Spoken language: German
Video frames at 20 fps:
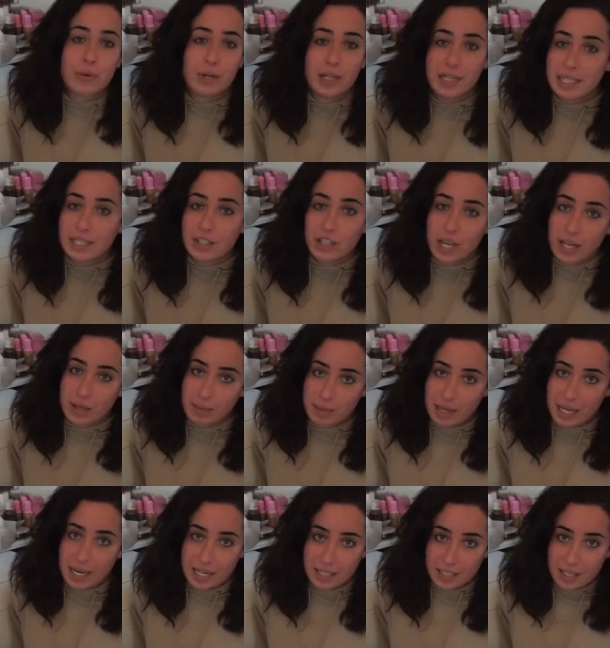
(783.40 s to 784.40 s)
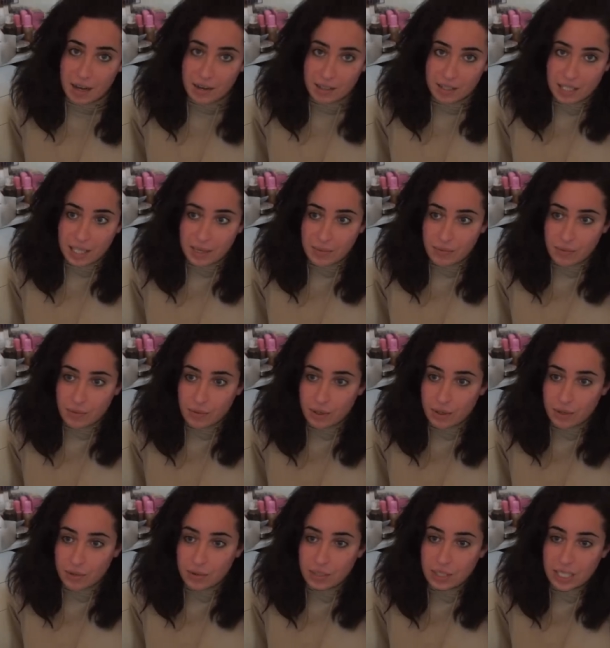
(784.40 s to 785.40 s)
für eine Lidschattenpalette ausgeben
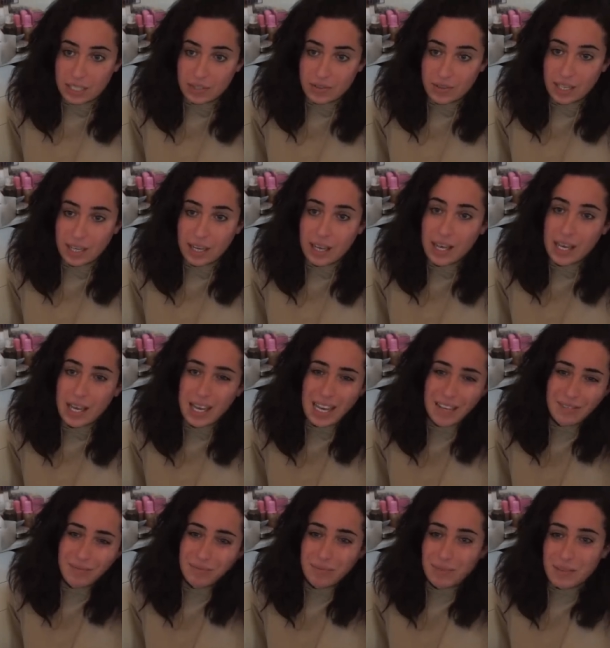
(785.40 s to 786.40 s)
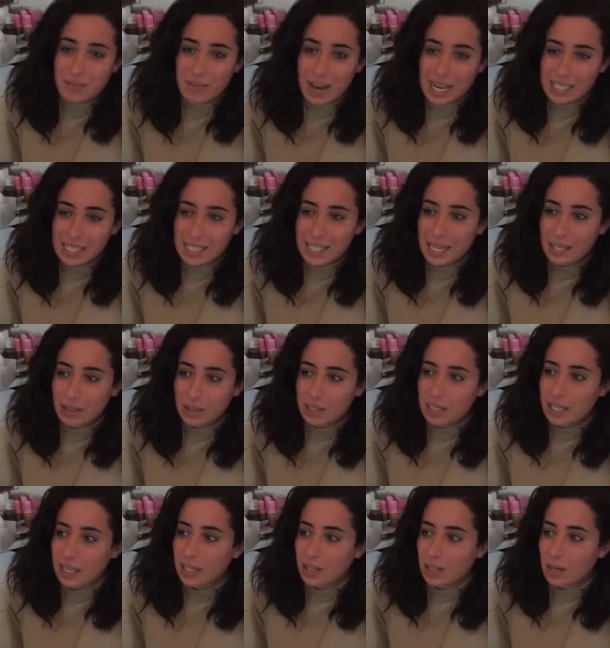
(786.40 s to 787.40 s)
würden. Und deswegen weiß ich halt auch
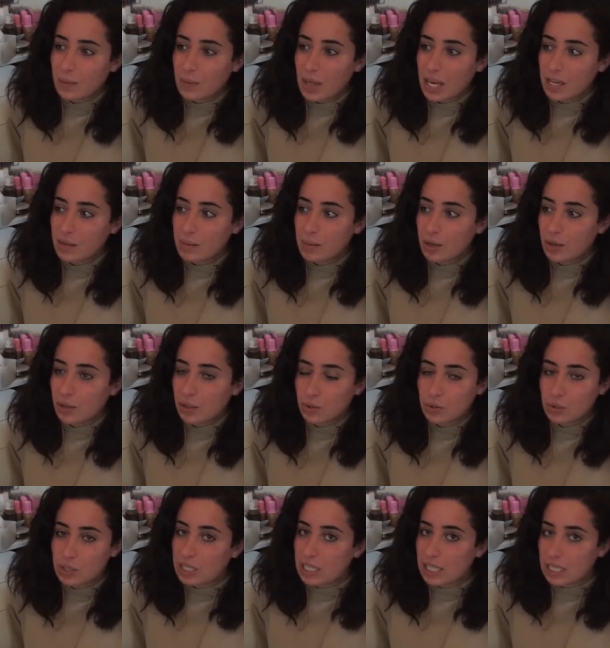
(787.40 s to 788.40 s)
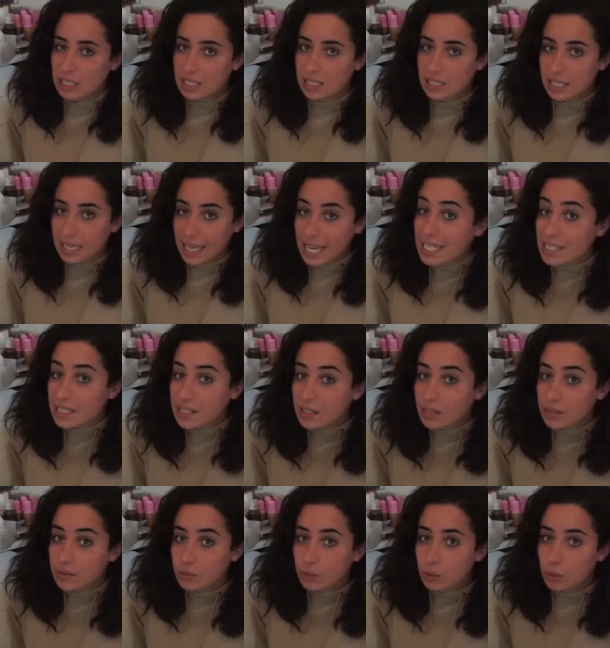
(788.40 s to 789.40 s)
nicht, ob da immer noch so das
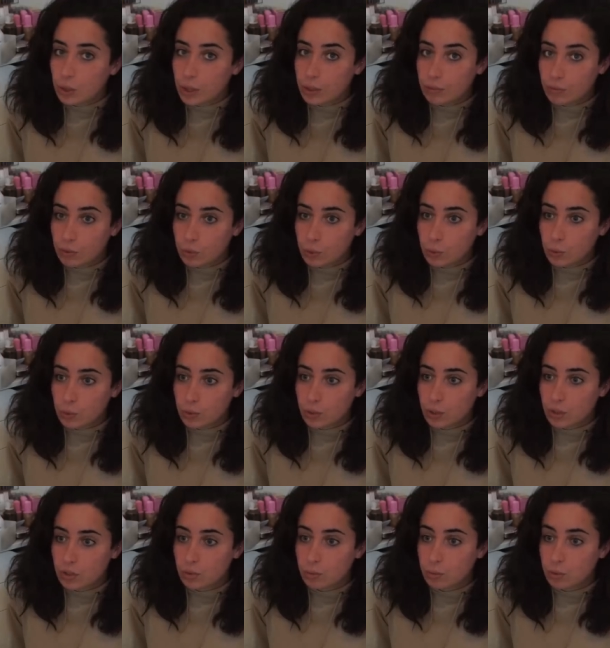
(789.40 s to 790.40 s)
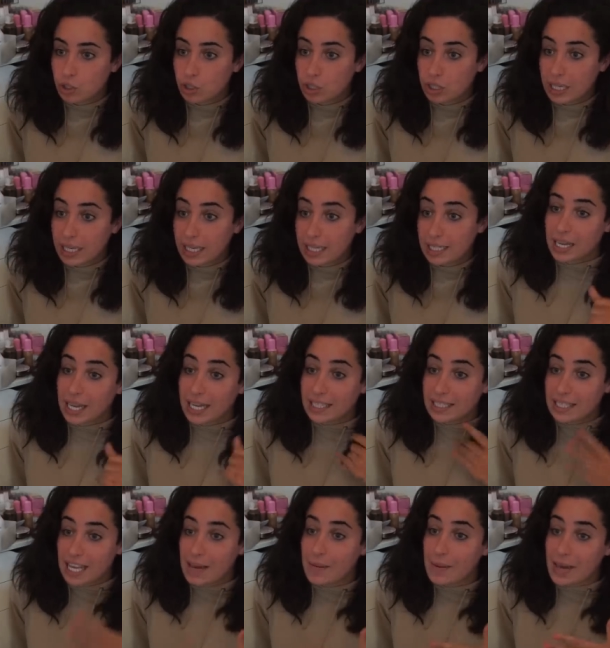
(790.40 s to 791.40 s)
Interesse für Reviews oder so besteht.
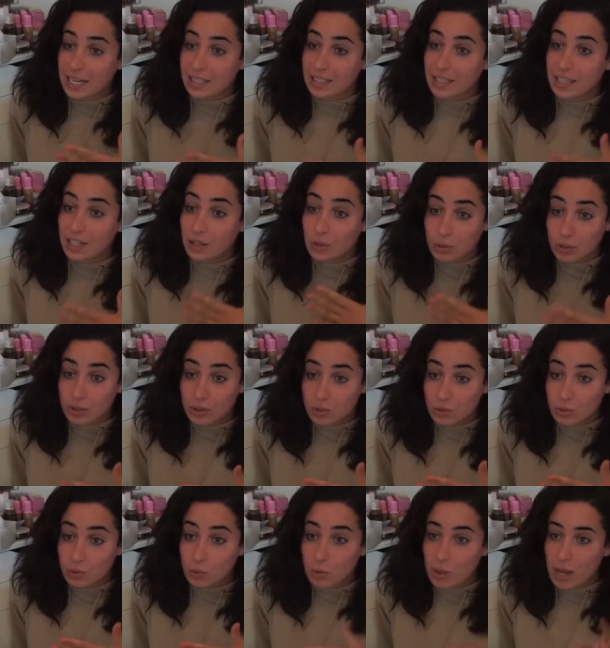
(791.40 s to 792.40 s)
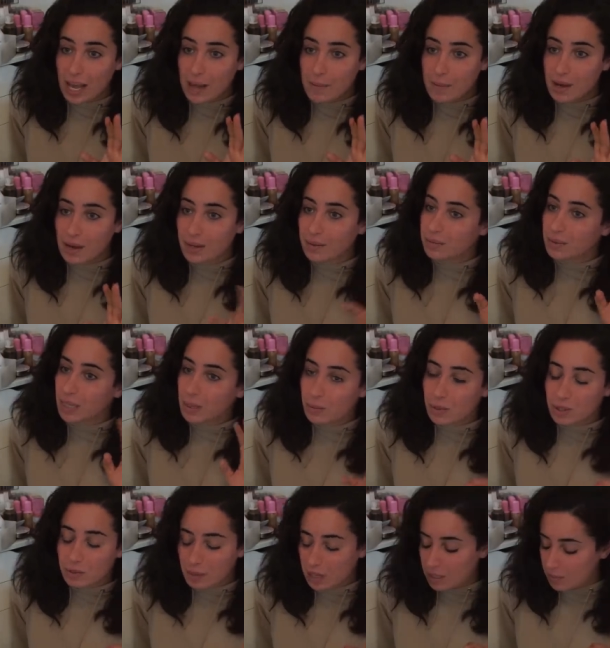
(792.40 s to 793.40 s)
Ich selber hätte da Lust zu, aber da
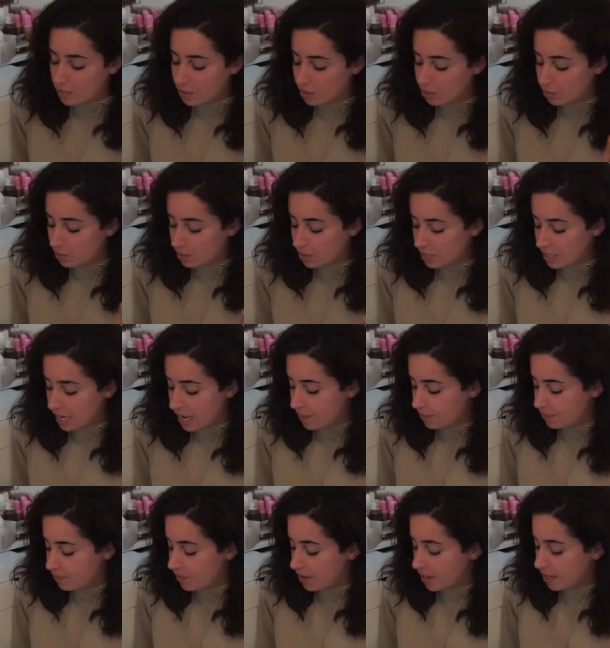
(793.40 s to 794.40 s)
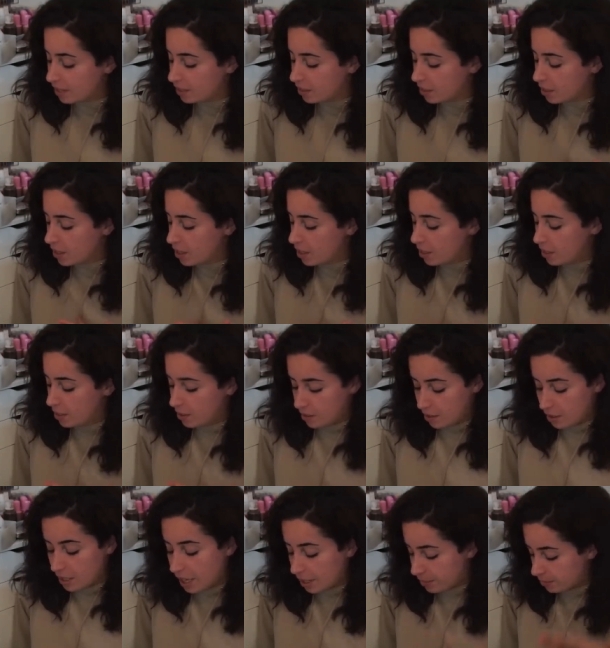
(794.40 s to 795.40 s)
muss man immer so ein bisschen abwägen.
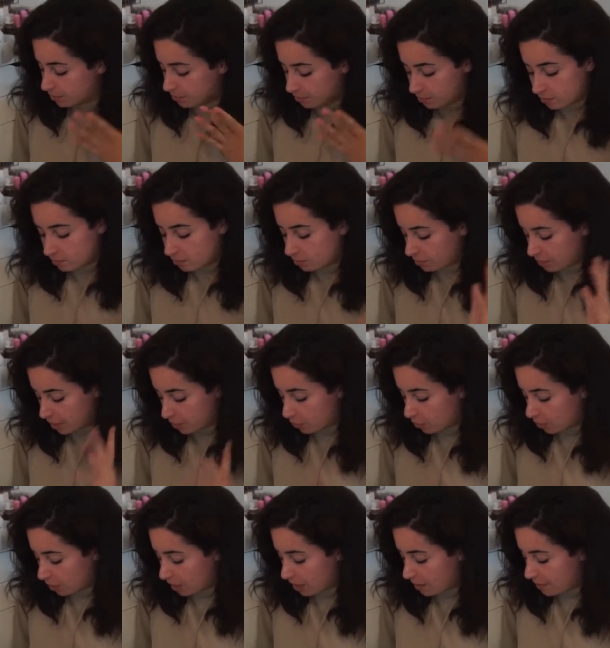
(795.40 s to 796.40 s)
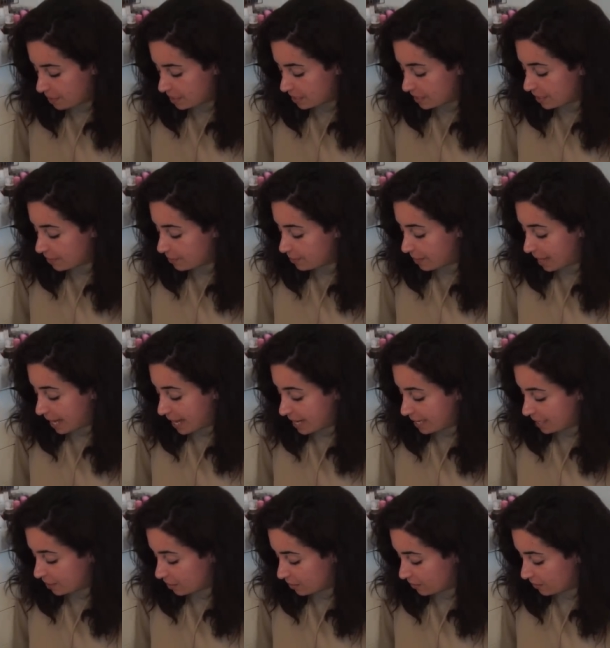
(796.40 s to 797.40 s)
Ja, mal gucken. Aber die
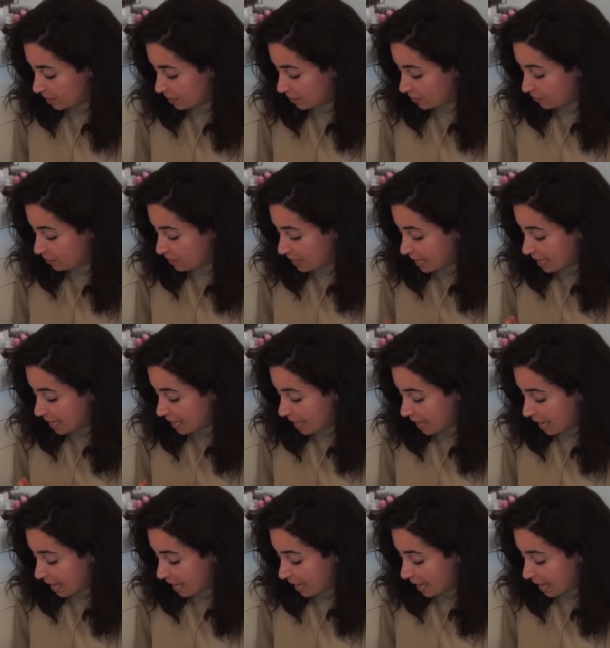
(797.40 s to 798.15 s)
behalte ich auf jeden Fall